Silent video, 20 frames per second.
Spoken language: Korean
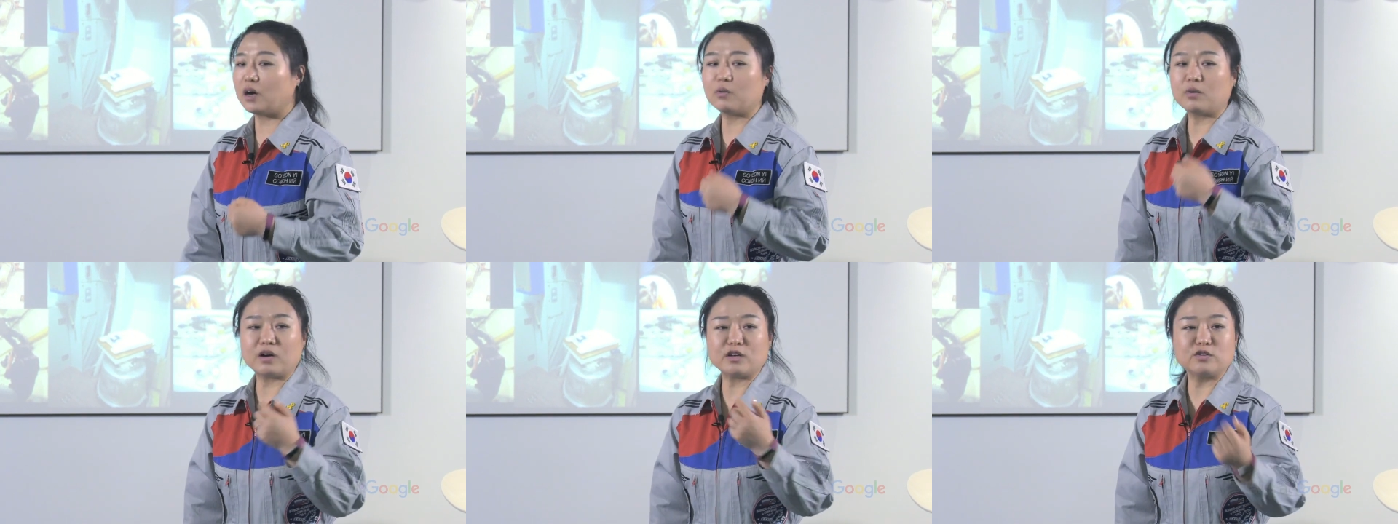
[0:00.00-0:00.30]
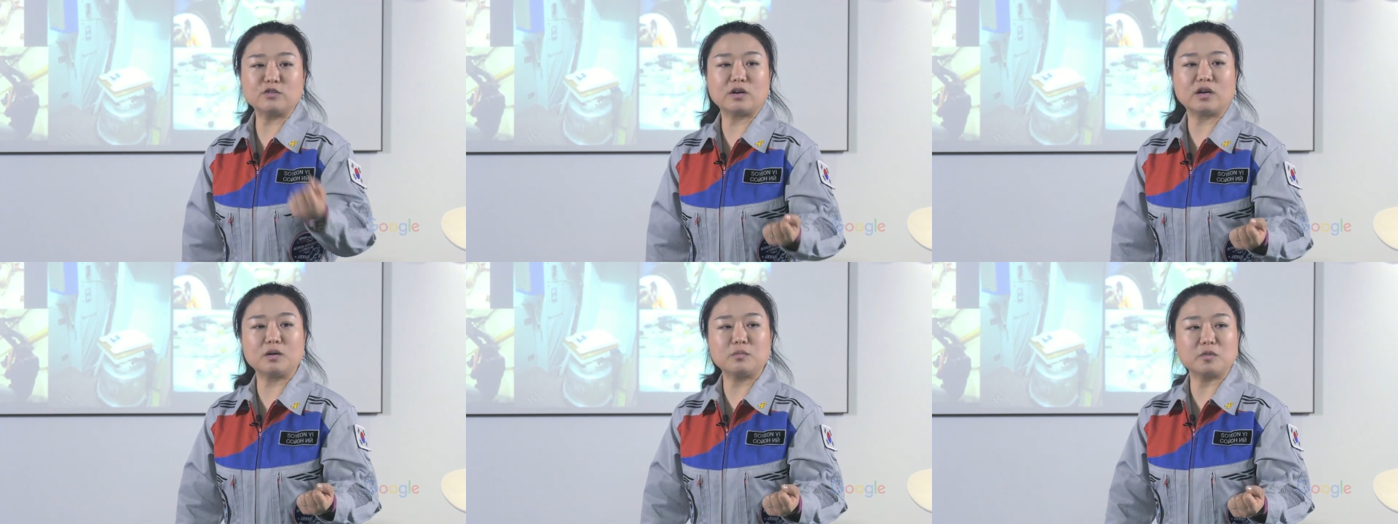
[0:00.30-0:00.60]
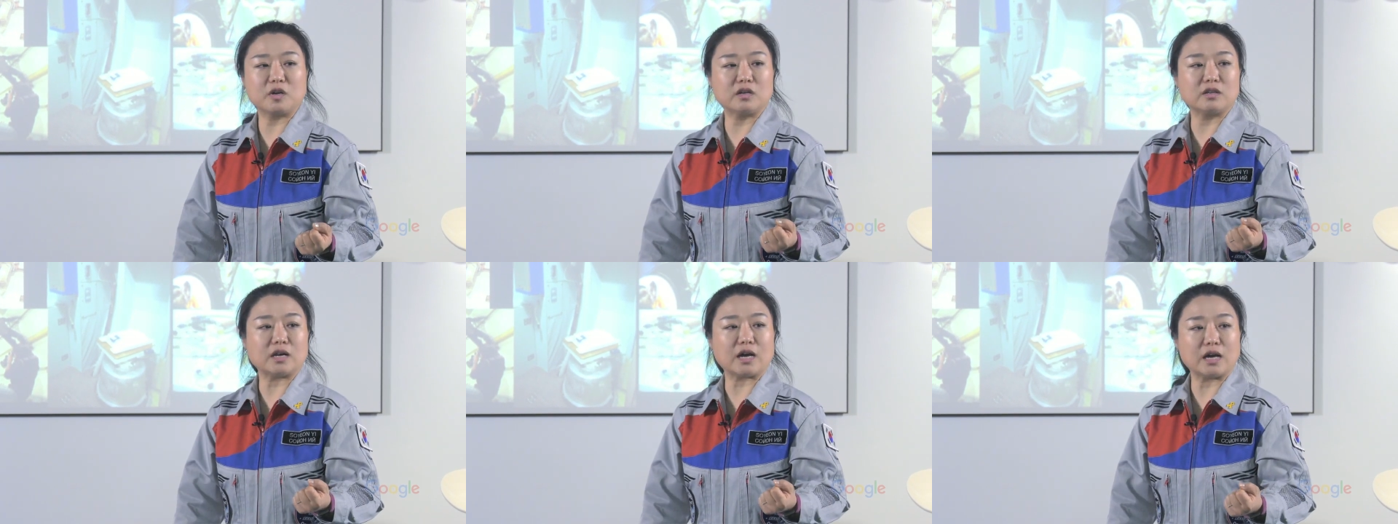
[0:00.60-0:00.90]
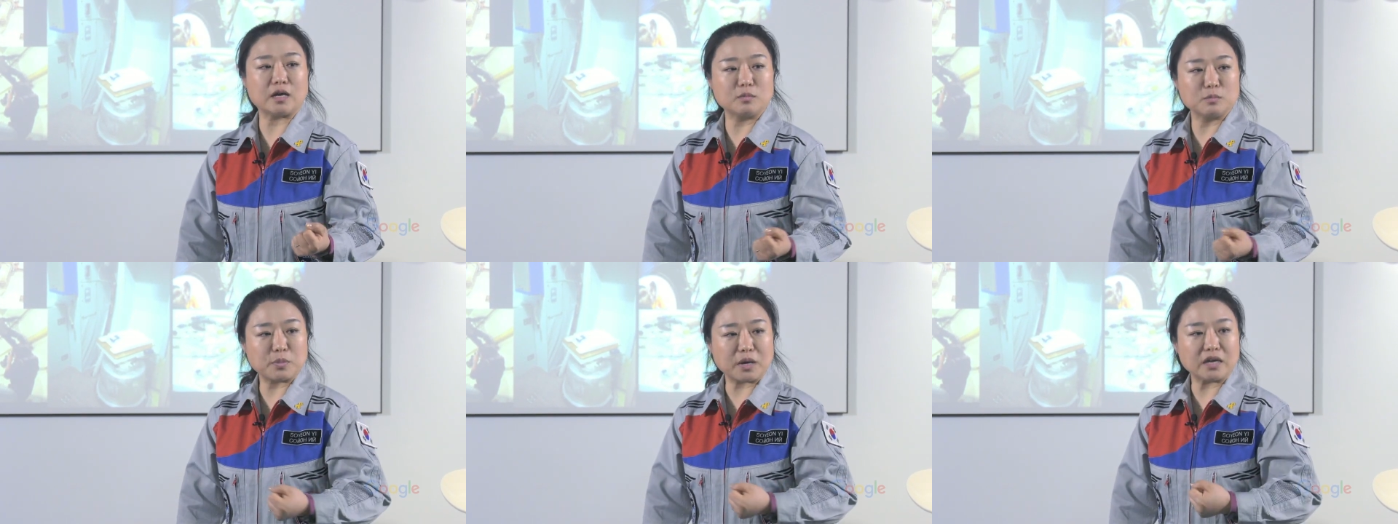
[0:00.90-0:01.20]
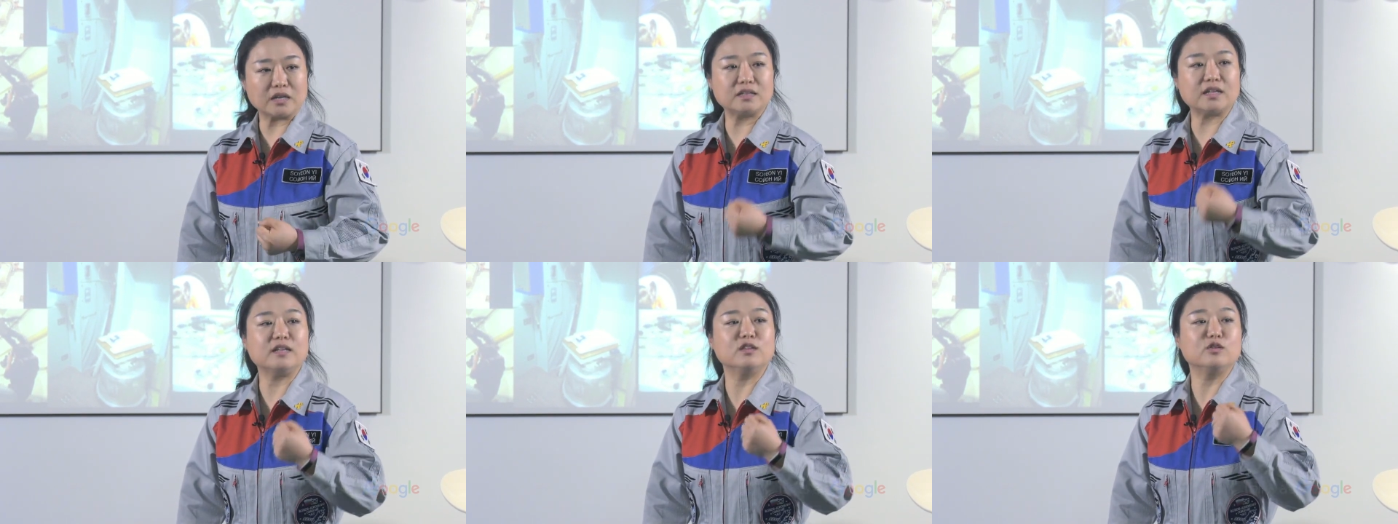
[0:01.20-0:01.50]
How are you 하면 I'm
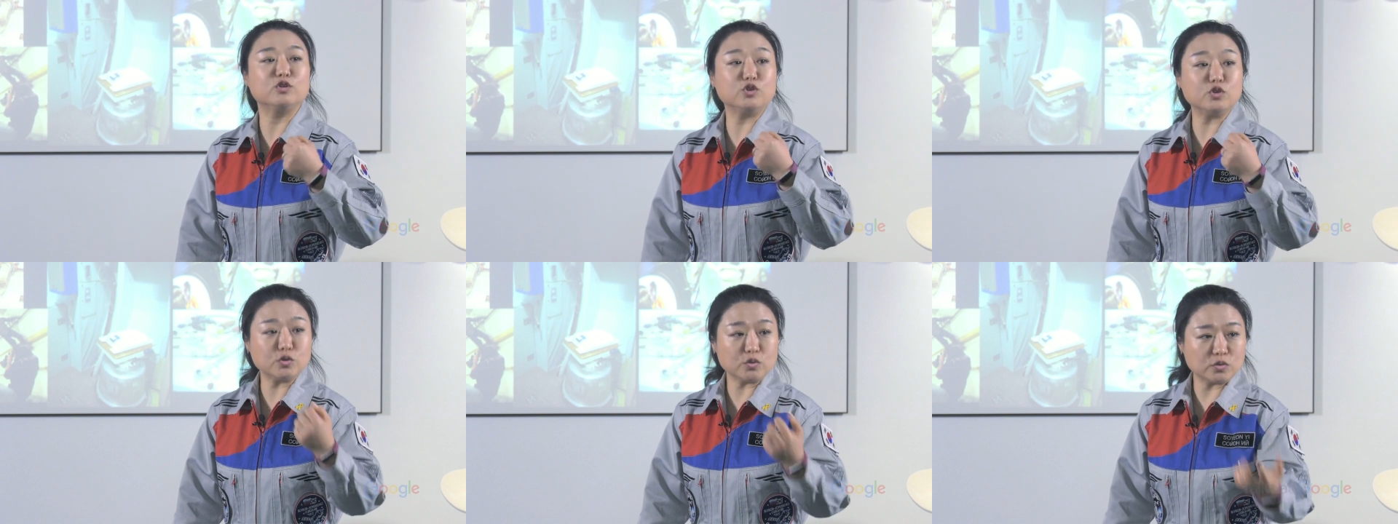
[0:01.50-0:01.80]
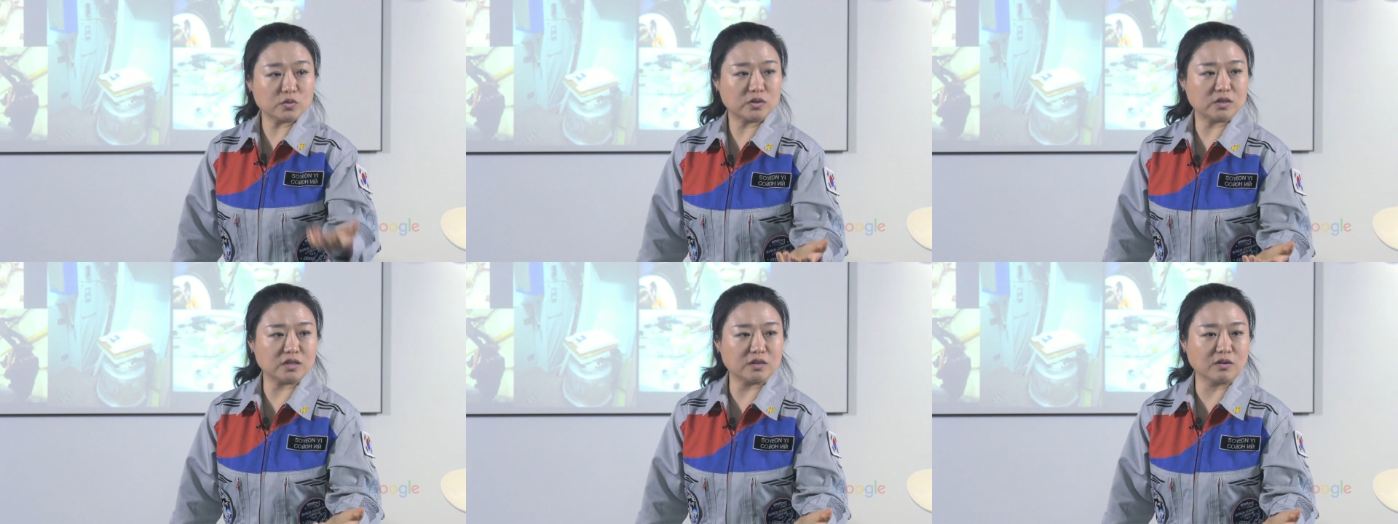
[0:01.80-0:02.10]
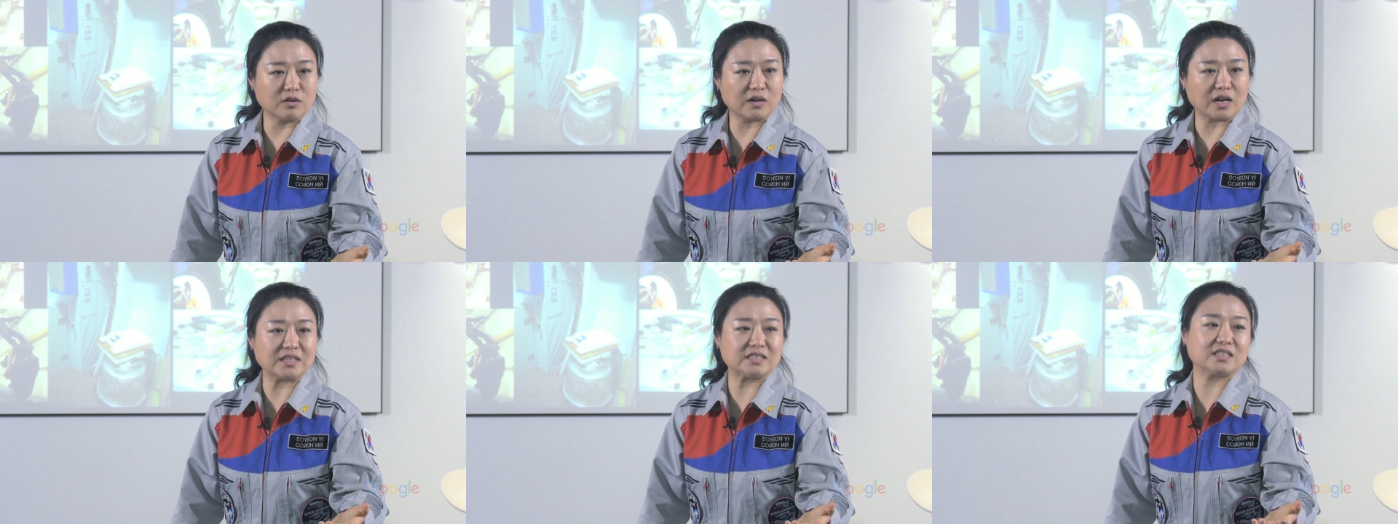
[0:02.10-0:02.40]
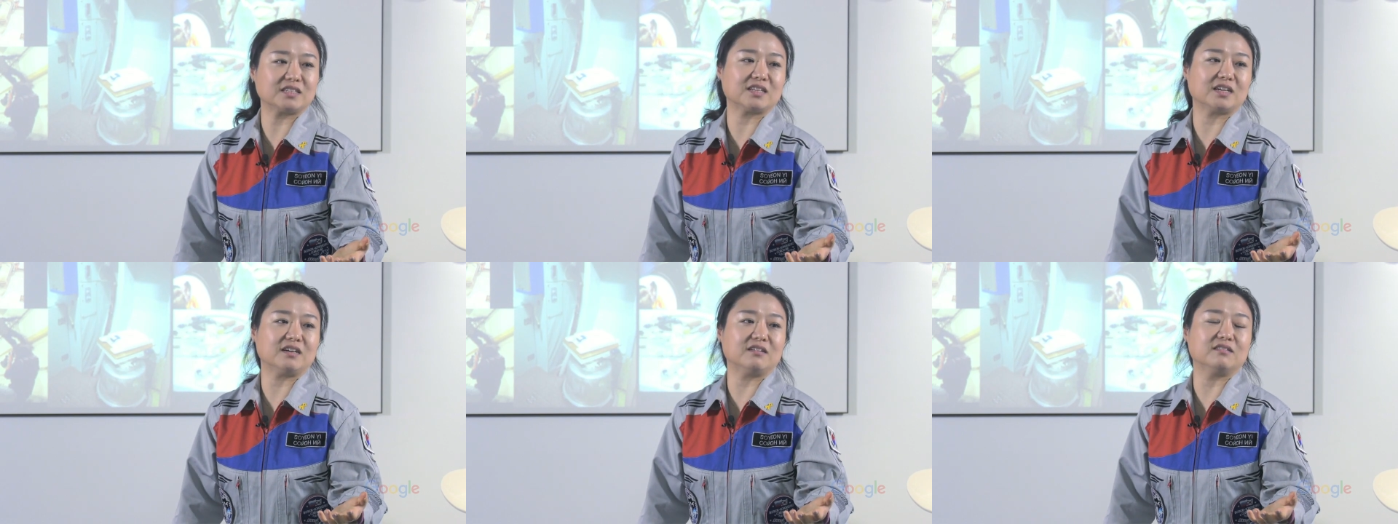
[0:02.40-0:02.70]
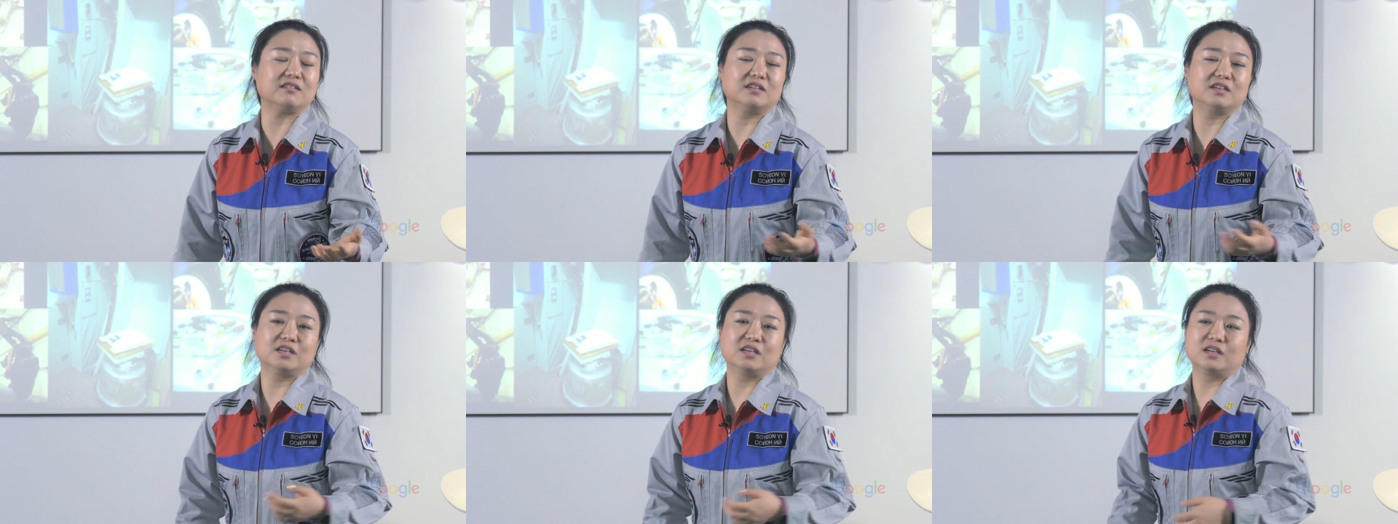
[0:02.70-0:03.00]
fine and you? 이런 거
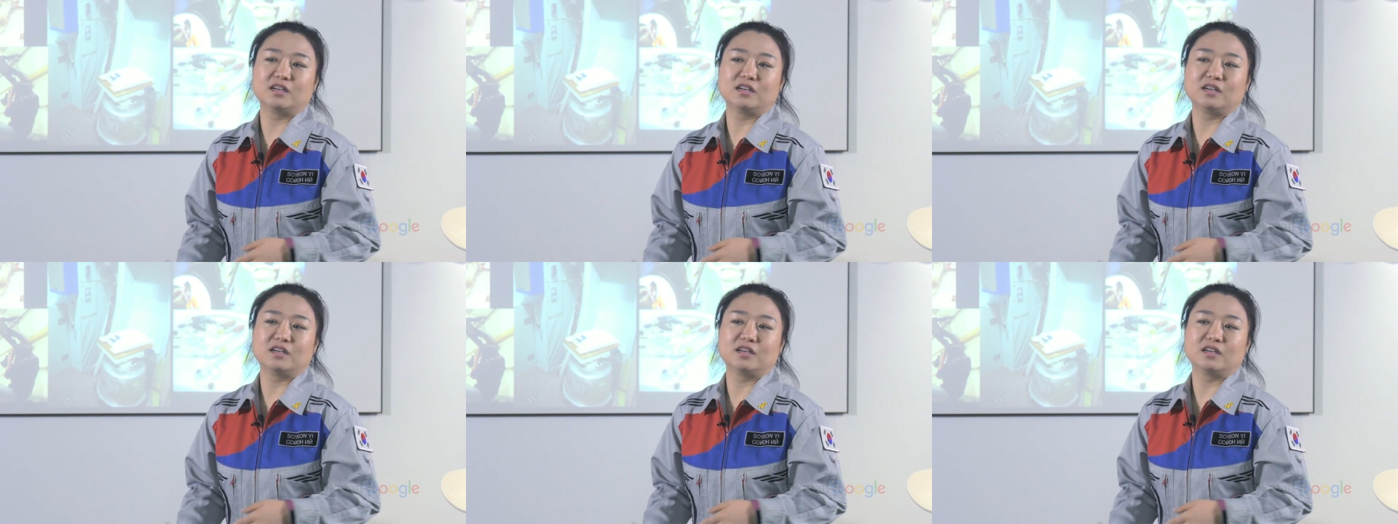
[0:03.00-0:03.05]
하잖아요.